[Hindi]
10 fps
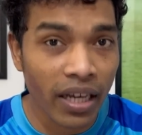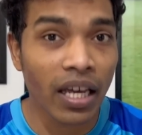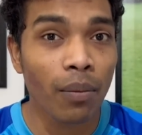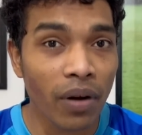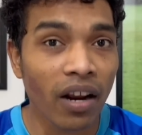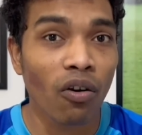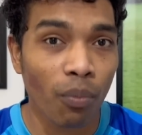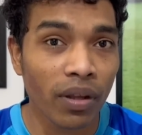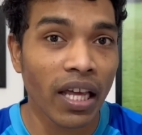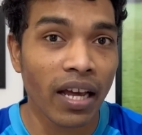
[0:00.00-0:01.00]
की प्लेयर के रूप
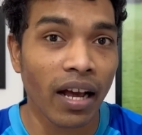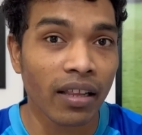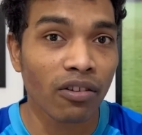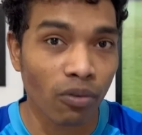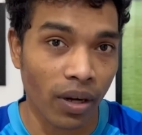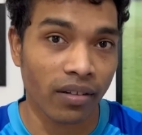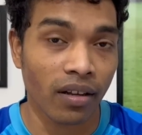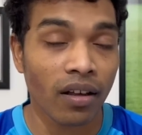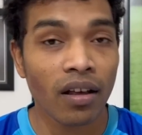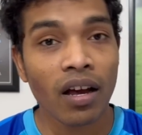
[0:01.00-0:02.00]
में देखे जाते हैं सुरेश
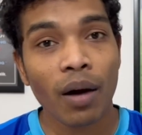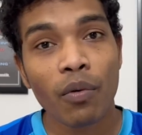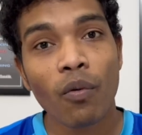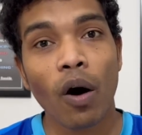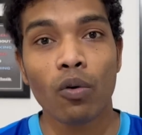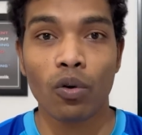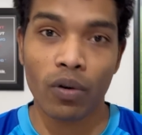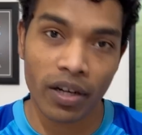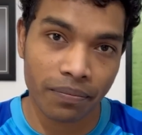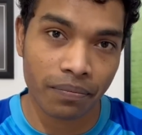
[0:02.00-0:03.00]
अभी वो आउट हो गए